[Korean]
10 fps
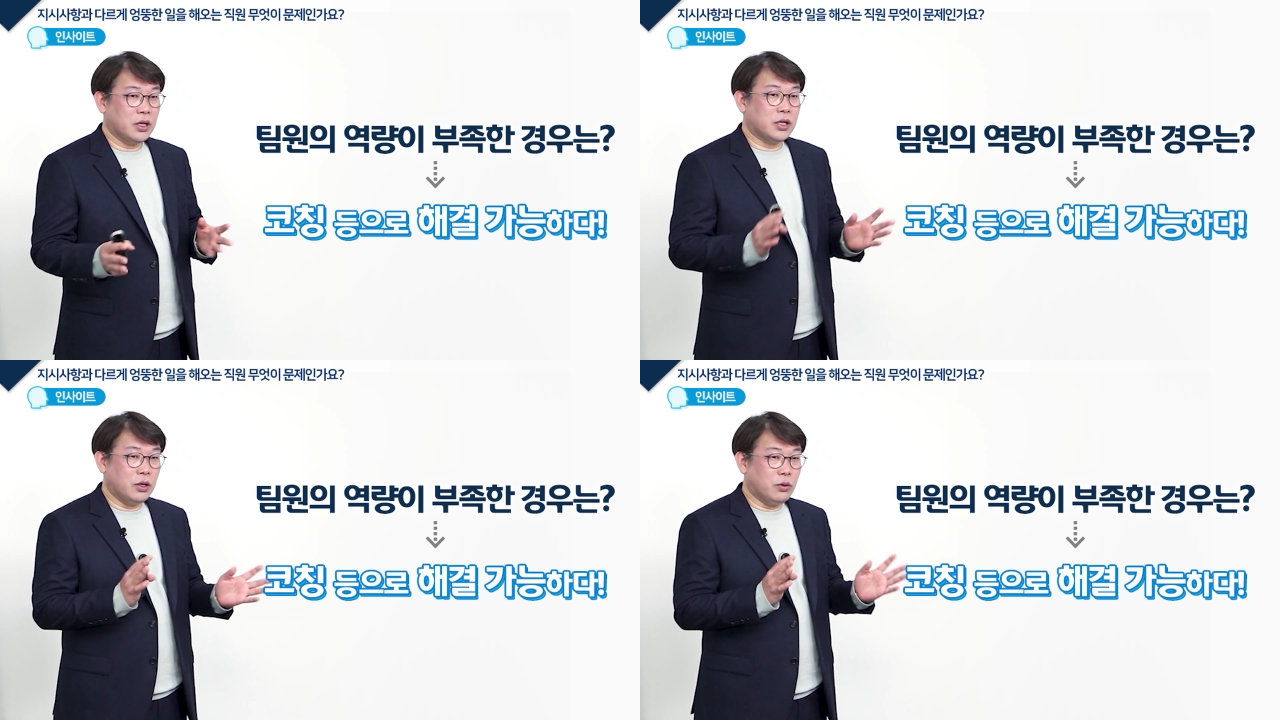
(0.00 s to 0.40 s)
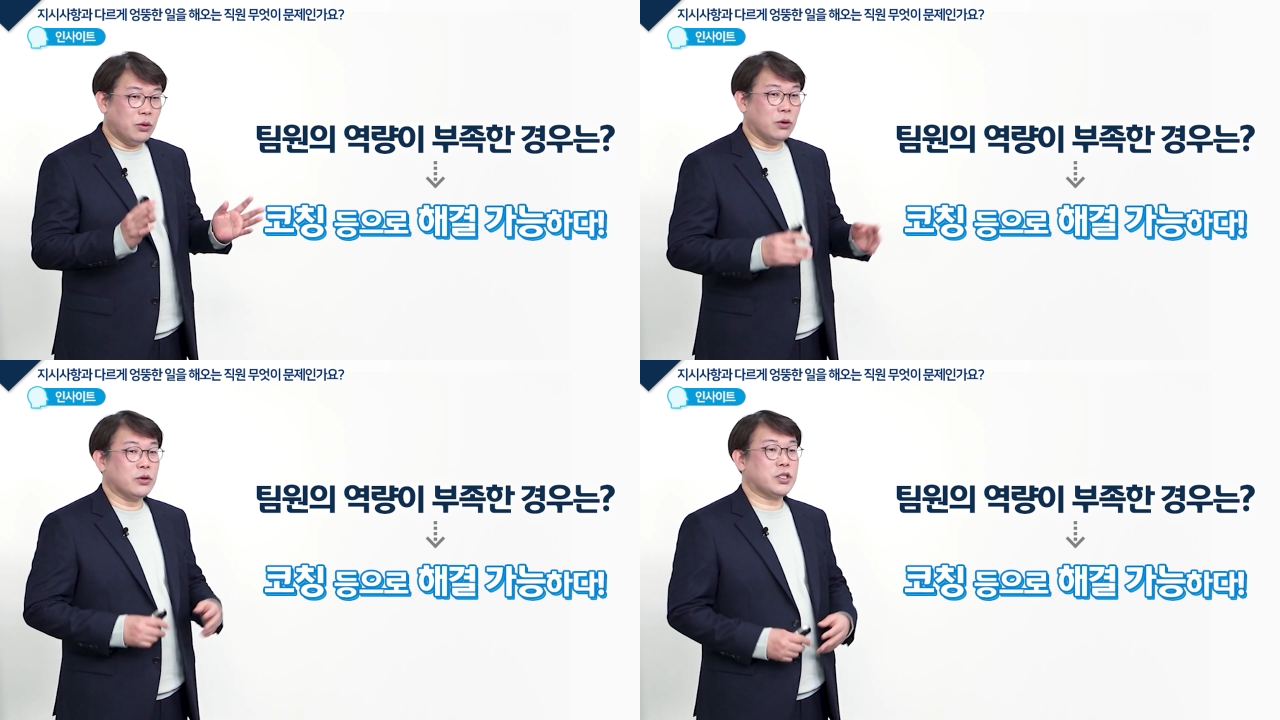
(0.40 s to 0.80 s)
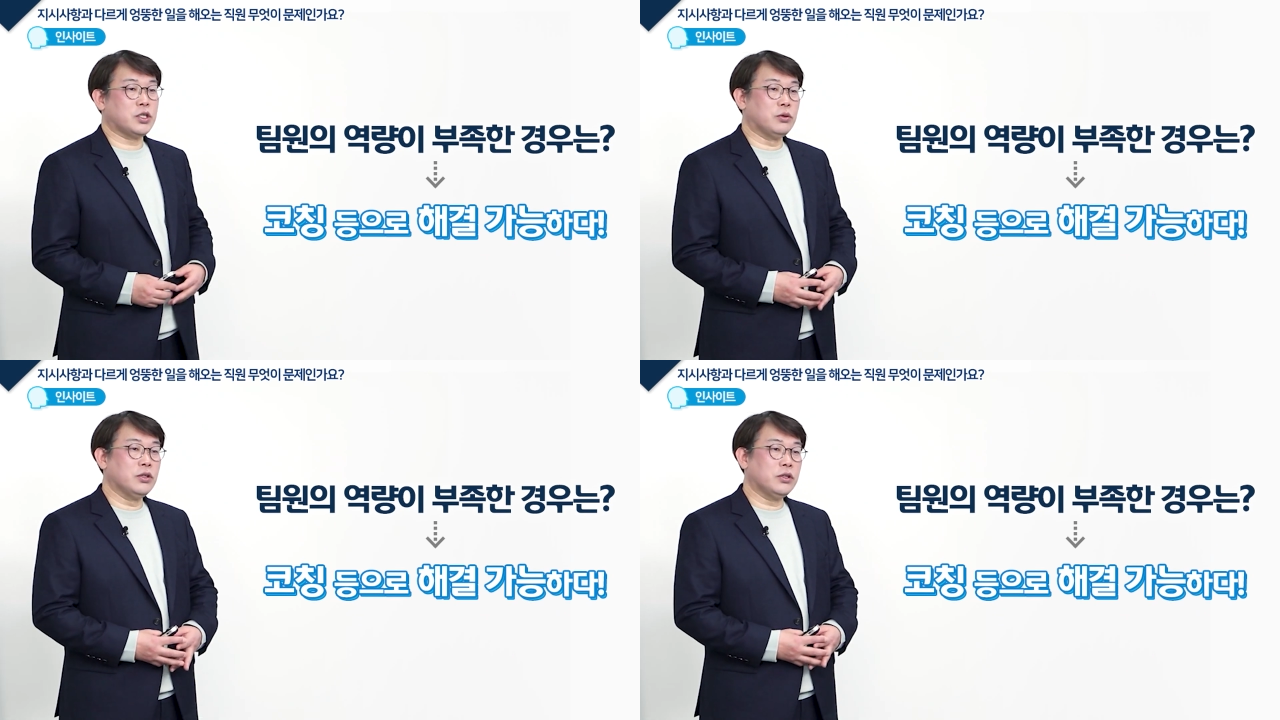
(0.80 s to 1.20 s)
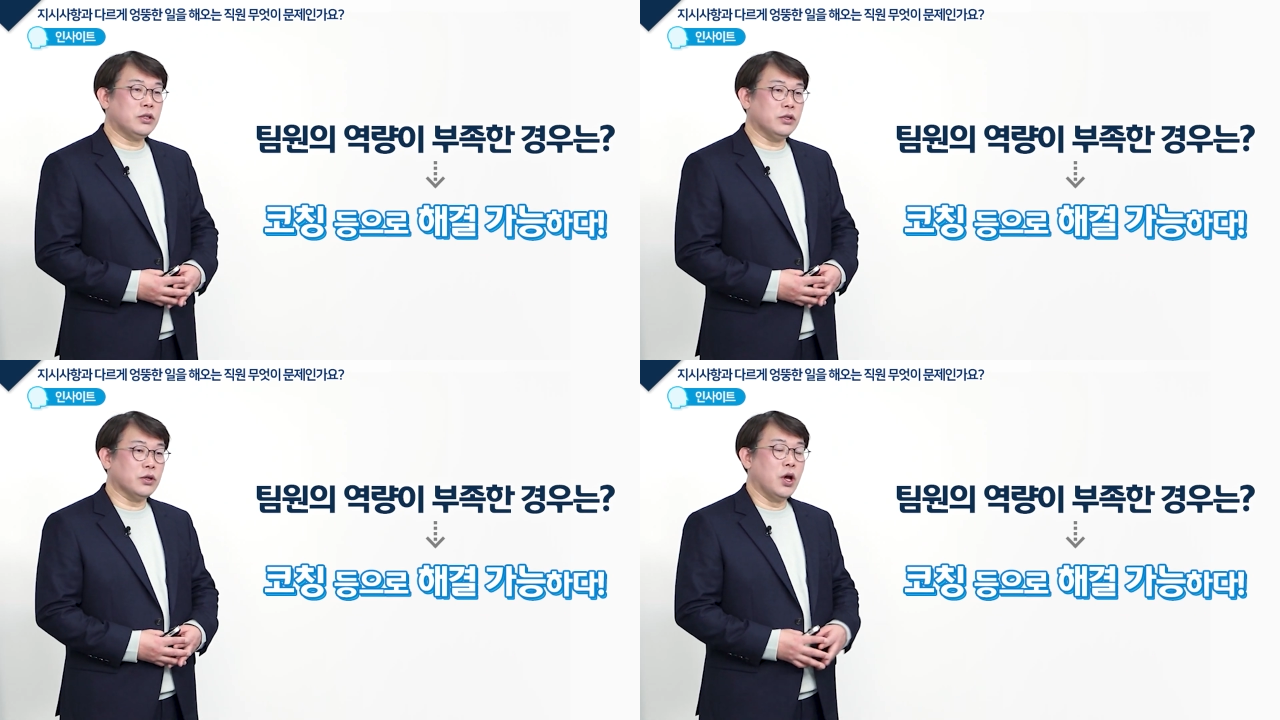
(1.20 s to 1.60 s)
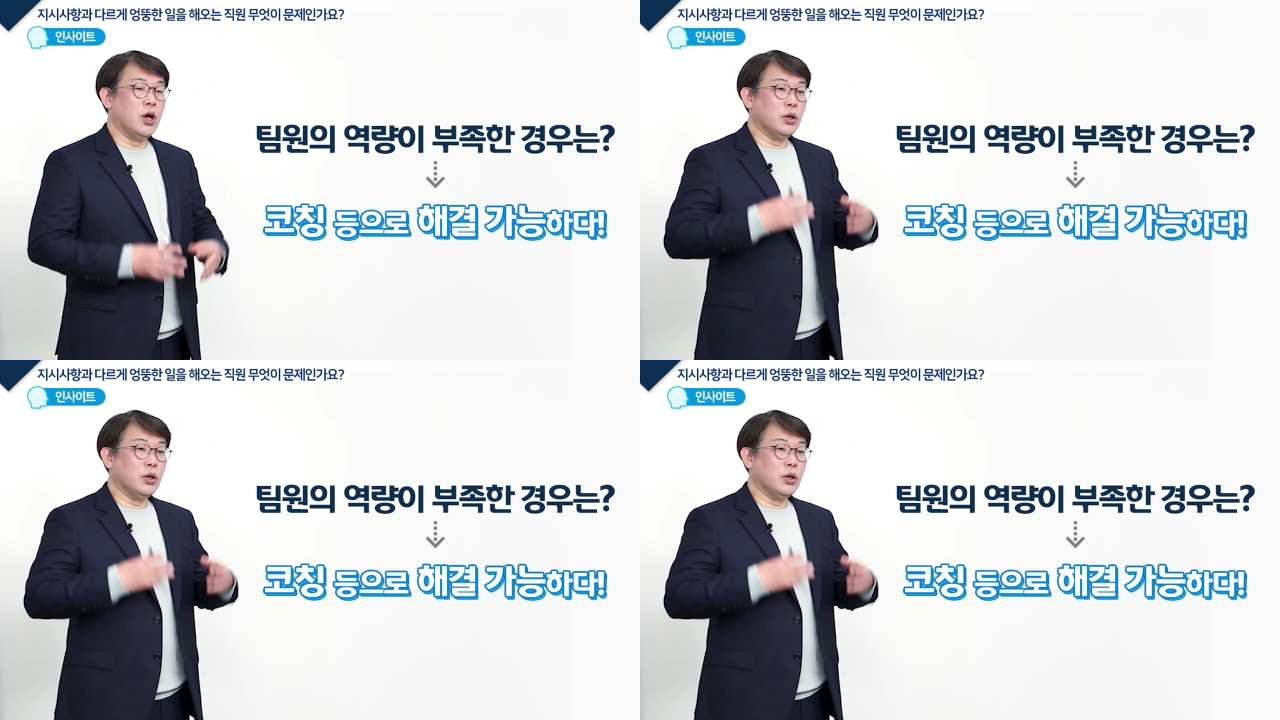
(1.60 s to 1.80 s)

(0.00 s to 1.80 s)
그리고 직원들은